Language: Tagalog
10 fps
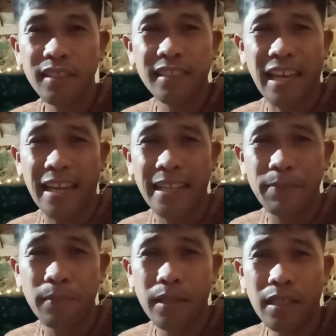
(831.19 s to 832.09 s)
Sa
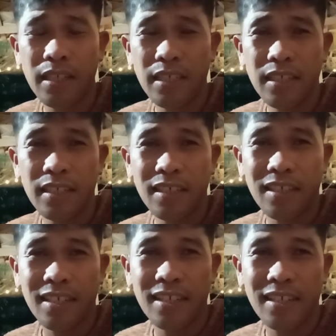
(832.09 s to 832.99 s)
halip,
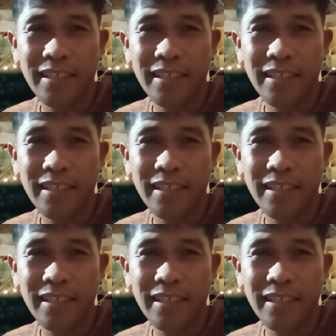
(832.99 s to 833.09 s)
uh,